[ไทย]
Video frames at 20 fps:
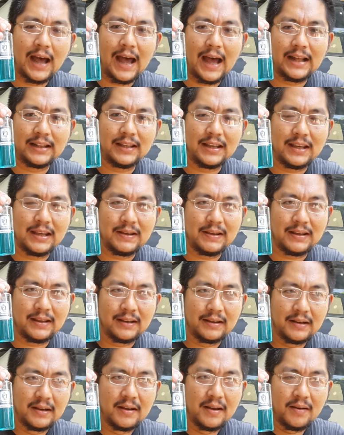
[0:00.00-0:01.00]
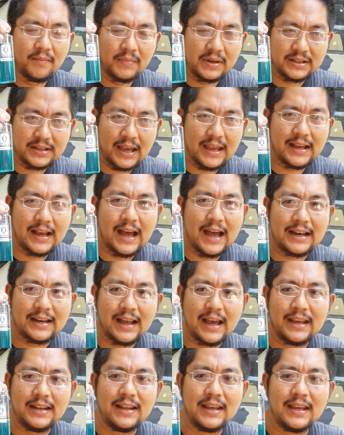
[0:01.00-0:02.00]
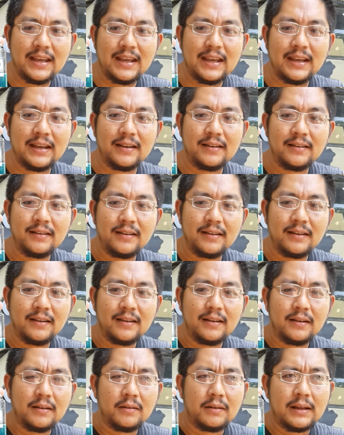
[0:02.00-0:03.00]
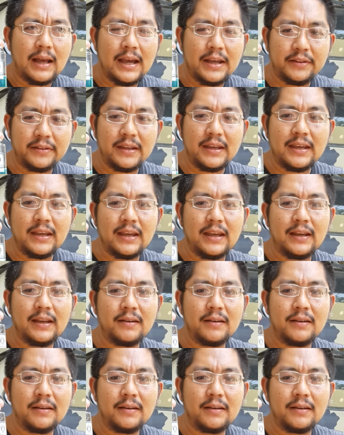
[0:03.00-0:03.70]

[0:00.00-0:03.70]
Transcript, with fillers: ตรทาที่มันใช้งานได้ดี ให้สี